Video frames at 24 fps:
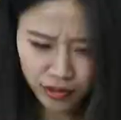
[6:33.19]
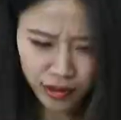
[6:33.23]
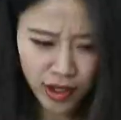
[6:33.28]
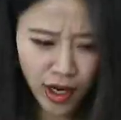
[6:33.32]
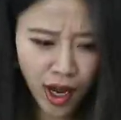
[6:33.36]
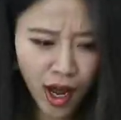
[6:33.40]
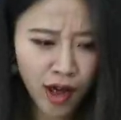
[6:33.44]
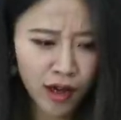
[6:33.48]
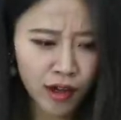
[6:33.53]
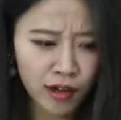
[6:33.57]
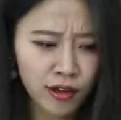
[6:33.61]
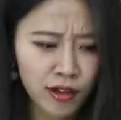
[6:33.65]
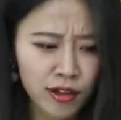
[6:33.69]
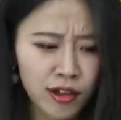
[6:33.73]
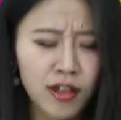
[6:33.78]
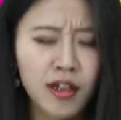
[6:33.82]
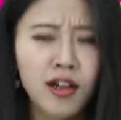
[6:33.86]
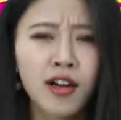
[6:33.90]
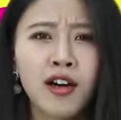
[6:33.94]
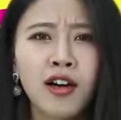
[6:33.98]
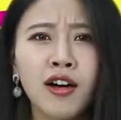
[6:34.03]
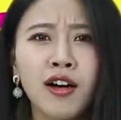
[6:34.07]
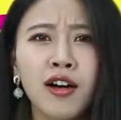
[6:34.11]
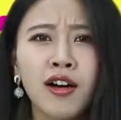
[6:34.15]
掉
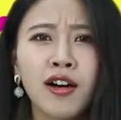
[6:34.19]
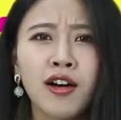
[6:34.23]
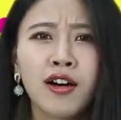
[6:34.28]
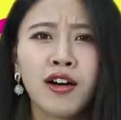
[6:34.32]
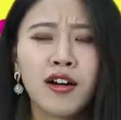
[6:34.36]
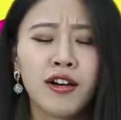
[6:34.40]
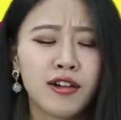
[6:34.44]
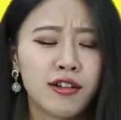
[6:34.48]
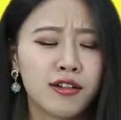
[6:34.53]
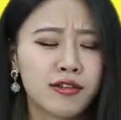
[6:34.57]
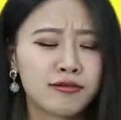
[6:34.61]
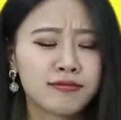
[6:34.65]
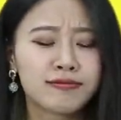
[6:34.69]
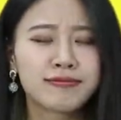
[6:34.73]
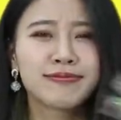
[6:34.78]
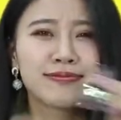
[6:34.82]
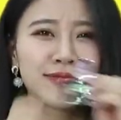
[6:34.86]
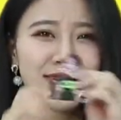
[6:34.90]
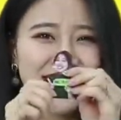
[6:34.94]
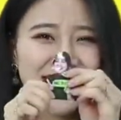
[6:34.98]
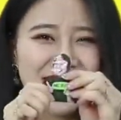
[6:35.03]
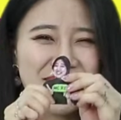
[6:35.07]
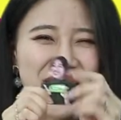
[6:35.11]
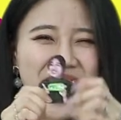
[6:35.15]
喽，
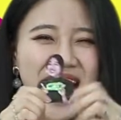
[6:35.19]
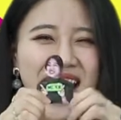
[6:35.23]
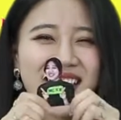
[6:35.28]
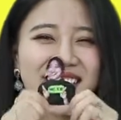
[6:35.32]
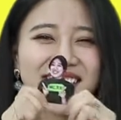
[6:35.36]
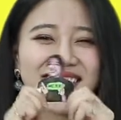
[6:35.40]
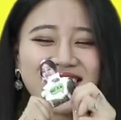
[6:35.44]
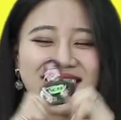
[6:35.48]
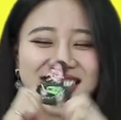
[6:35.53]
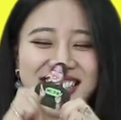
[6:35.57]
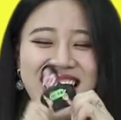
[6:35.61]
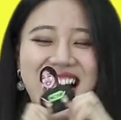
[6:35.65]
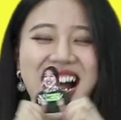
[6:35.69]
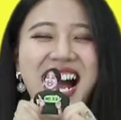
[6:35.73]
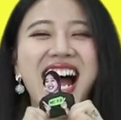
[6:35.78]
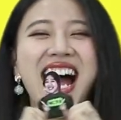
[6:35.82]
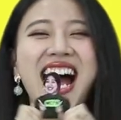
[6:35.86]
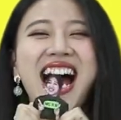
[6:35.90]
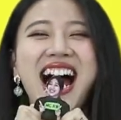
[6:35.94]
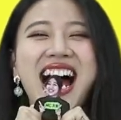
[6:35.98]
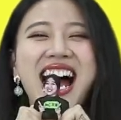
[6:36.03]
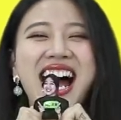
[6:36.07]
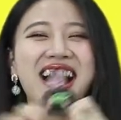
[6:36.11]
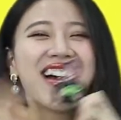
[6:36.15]
这边还有，哈
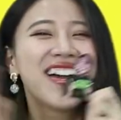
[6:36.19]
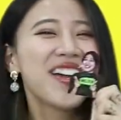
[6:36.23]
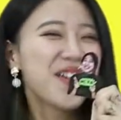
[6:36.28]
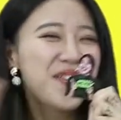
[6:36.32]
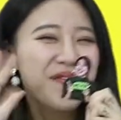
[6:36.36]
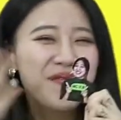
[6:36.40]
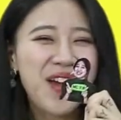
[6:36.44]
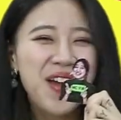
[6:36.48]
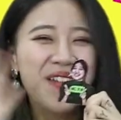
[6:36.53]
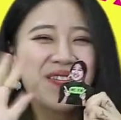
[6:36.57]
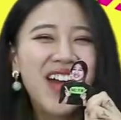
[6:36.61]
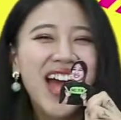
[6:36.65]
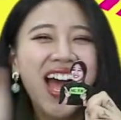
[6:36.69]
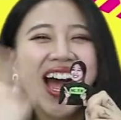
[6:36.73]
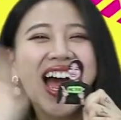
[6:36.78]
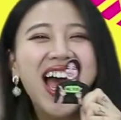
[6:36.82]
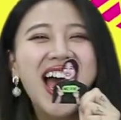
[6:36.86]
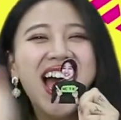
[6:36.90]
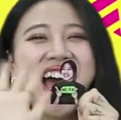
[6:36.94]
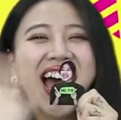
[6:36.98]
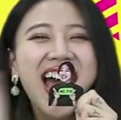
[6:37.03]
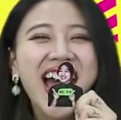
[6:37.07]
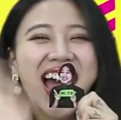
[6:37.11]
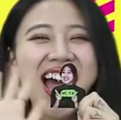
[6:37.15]
哈，拜
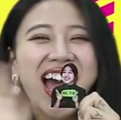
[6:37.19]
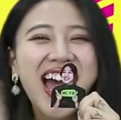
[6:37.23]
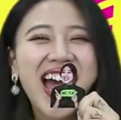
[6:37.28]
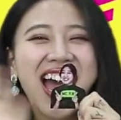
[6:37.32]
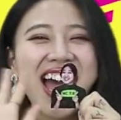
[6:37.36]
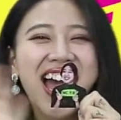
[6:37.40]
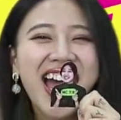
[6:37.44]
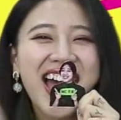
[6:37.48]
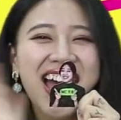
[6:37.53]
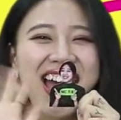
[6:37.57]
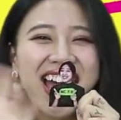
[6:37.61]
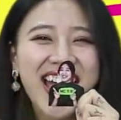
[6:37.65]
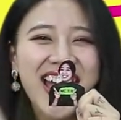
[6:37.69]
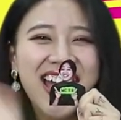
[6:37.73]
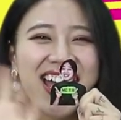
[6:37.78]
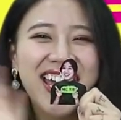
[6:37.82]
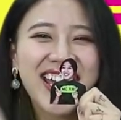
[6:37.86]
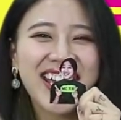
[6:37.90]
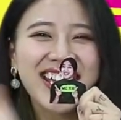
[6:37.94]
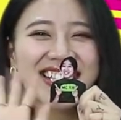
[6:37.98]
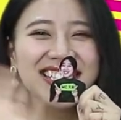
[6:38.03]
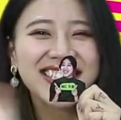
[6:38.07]
拜。